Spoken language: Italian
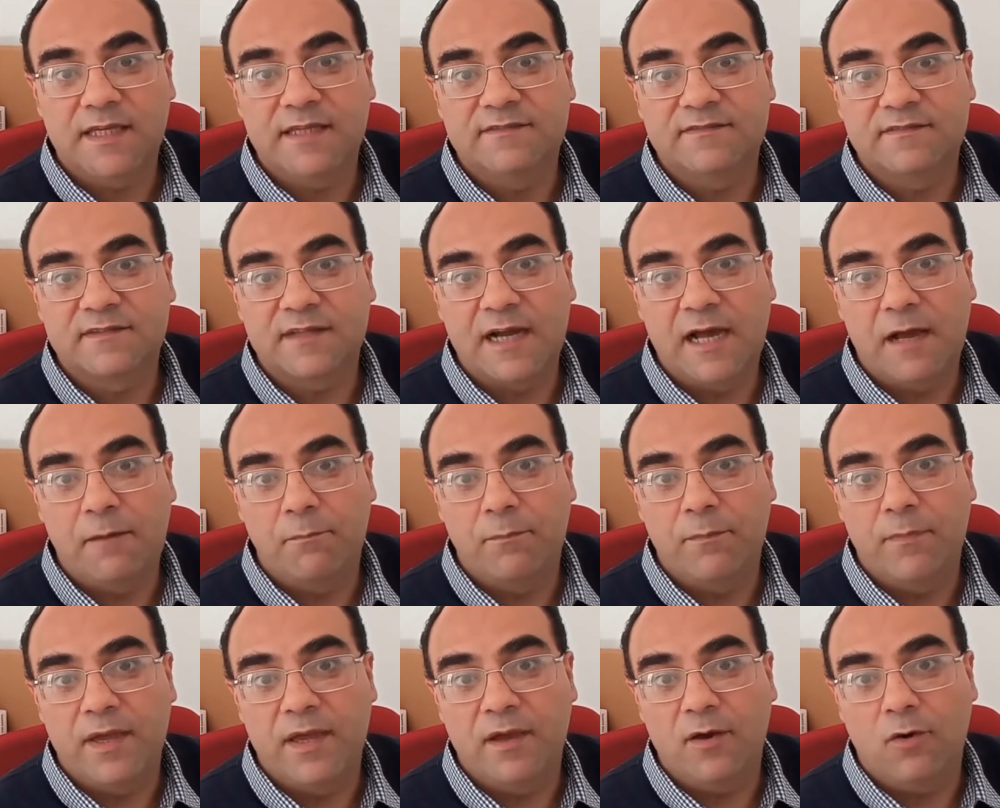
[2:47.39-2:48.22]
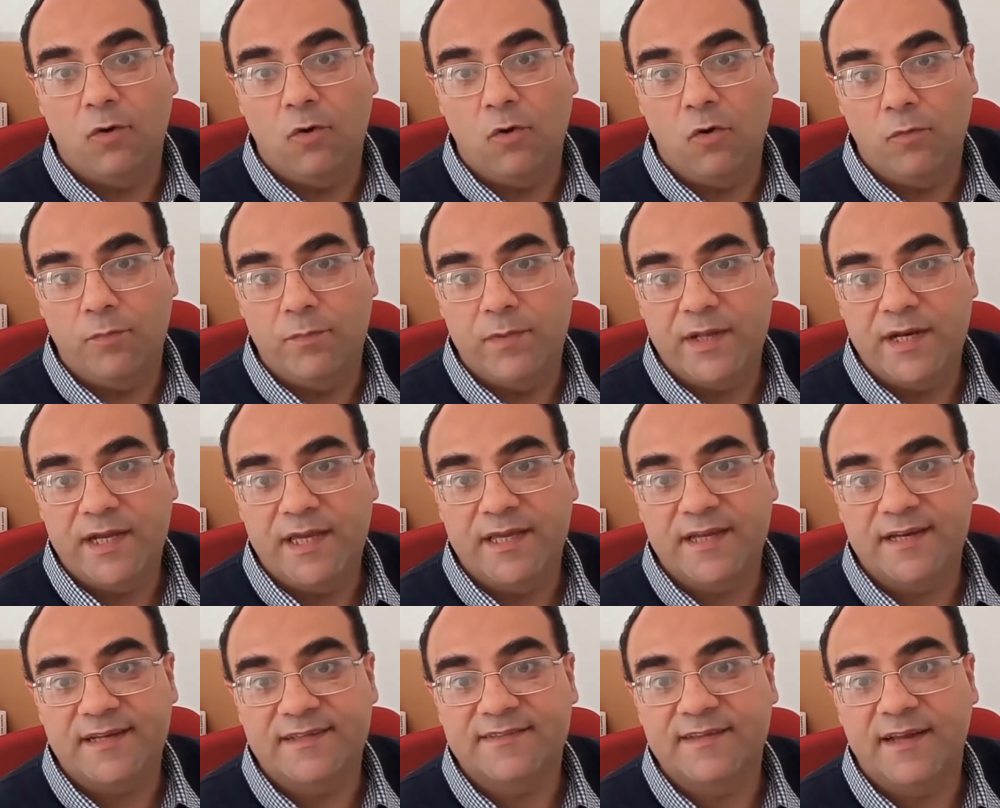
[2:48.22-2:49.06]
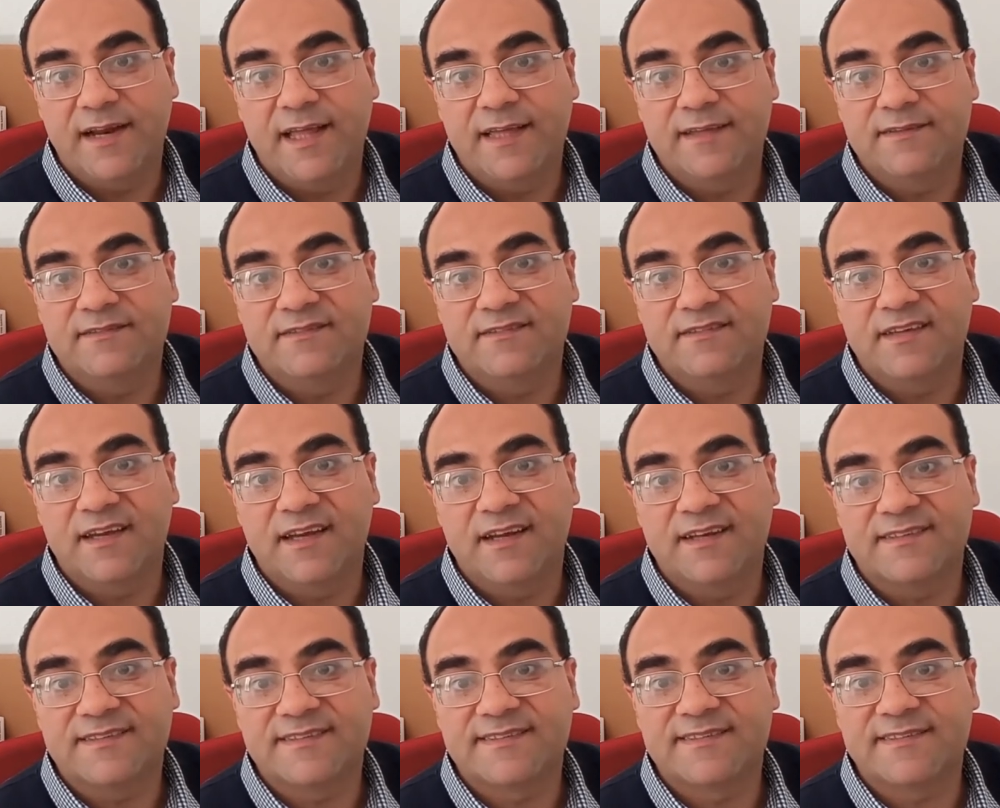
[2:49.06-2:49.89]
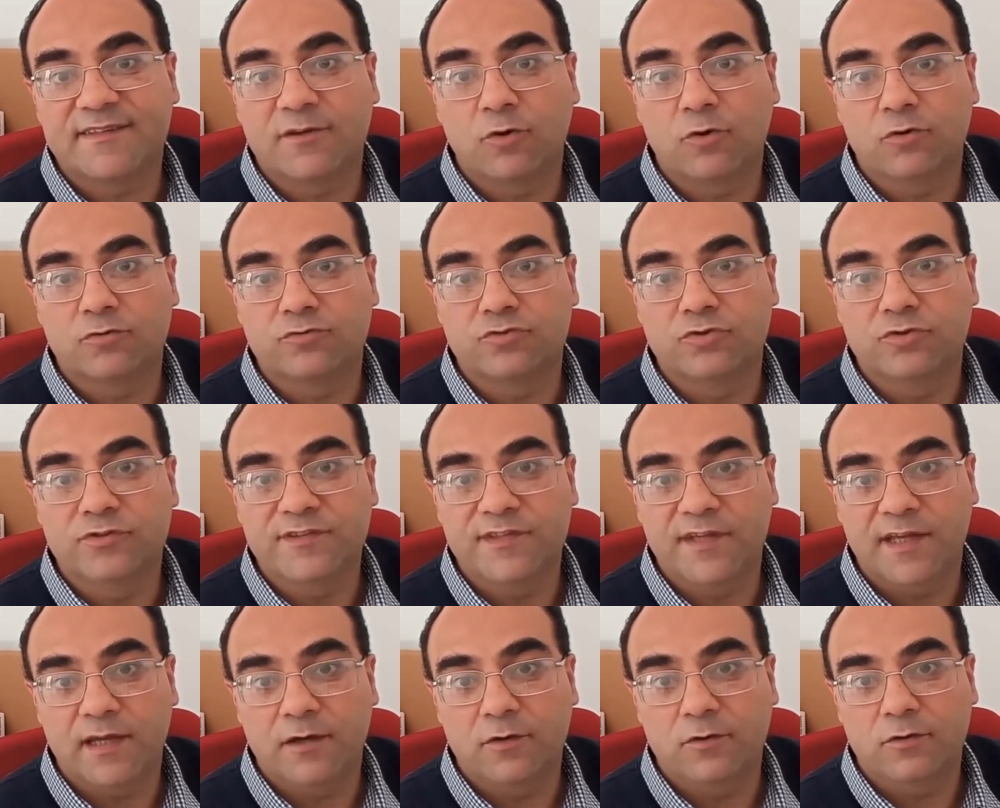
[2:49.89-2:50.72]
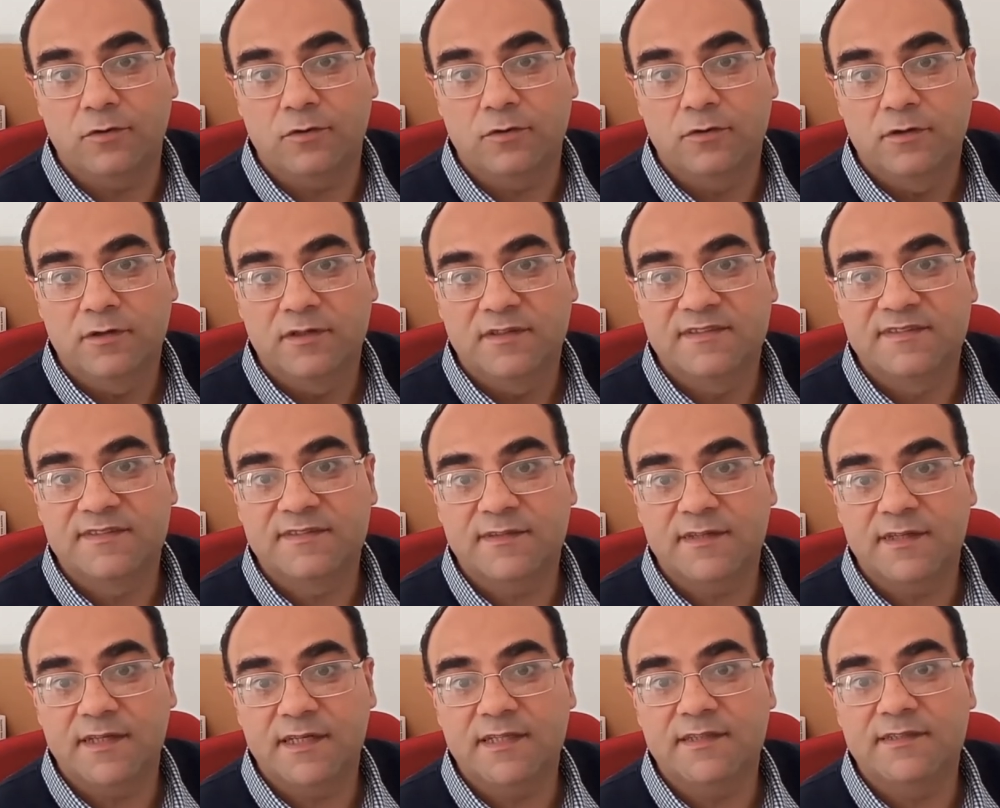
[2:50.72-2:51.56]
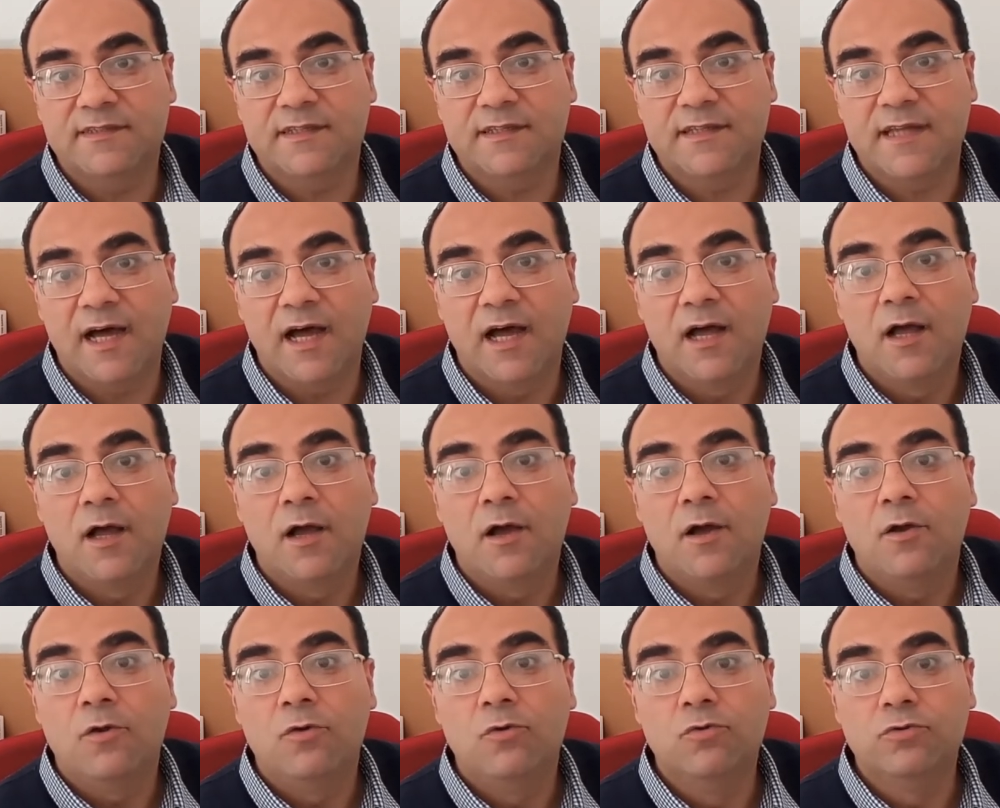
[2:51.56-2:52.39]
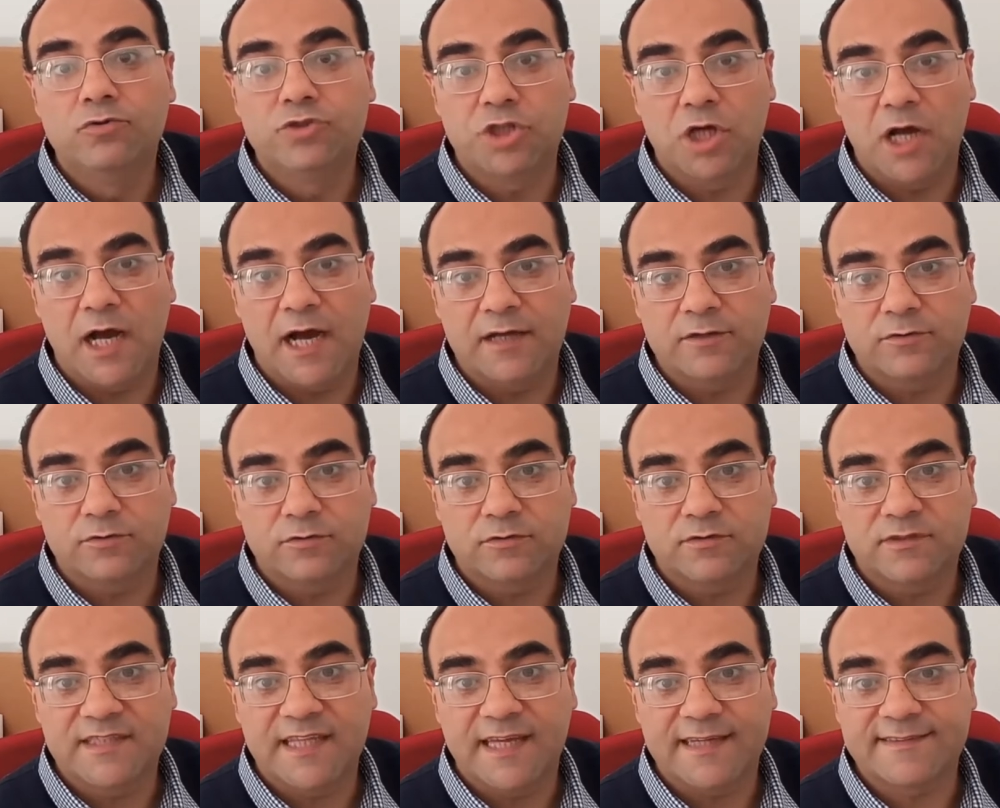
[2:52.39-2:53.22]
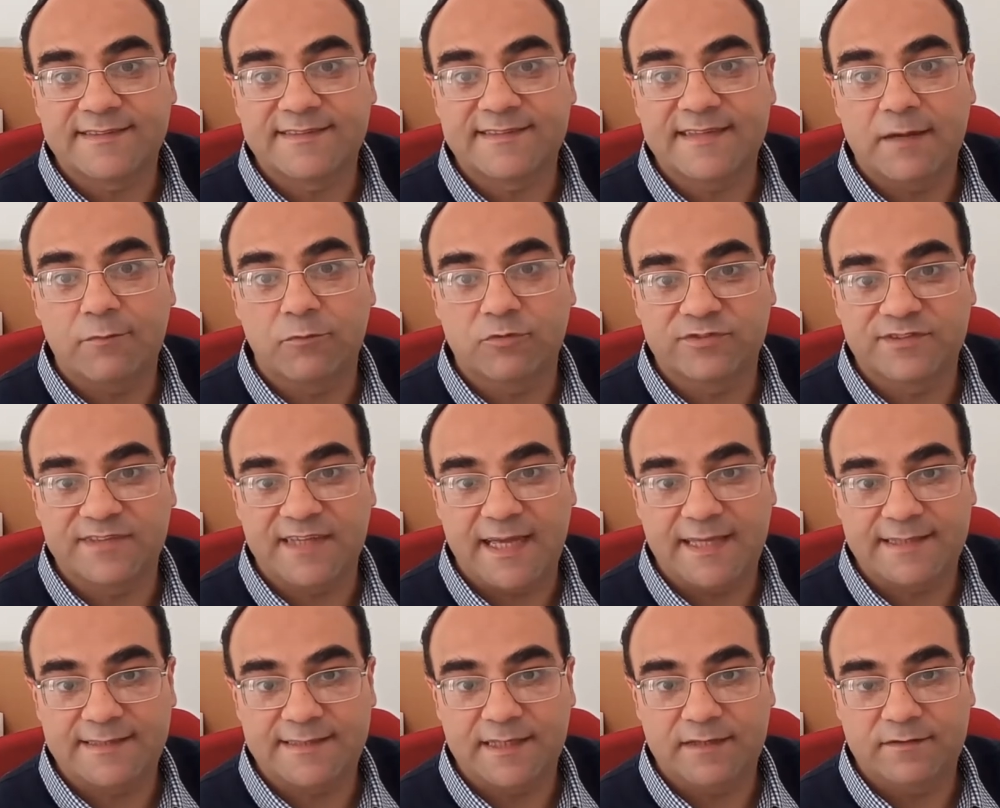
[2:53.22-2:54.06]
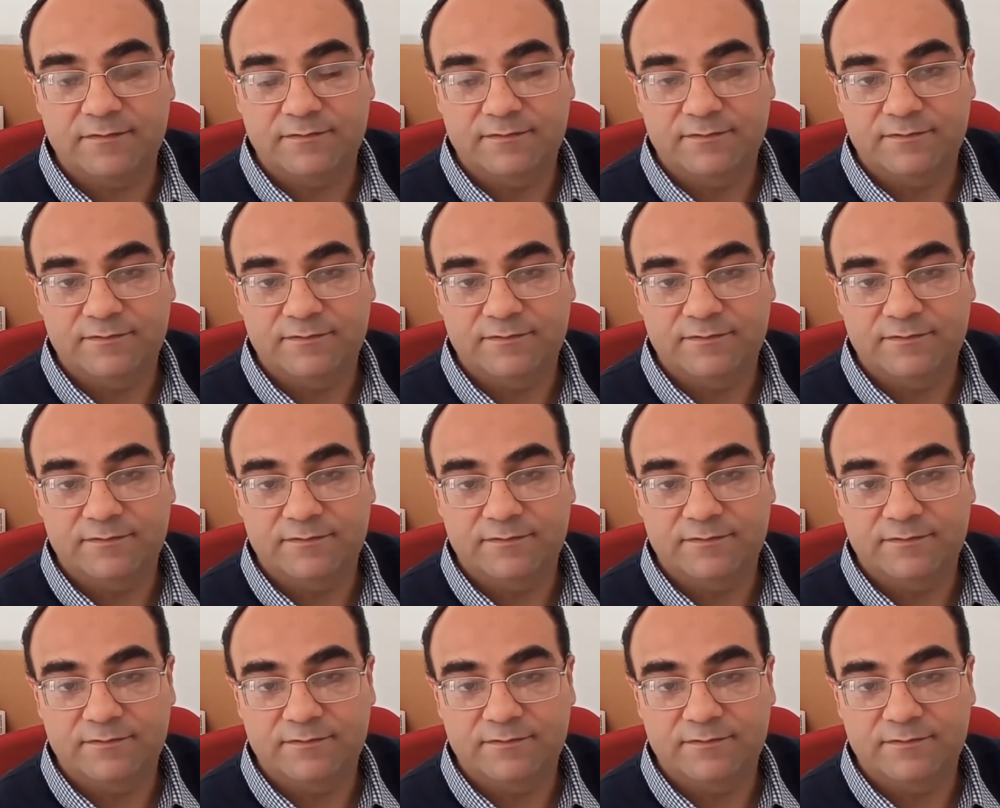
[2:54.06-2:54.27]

entrambe opere risalenti al secondo secolo, scritte da Luciano da Samosata.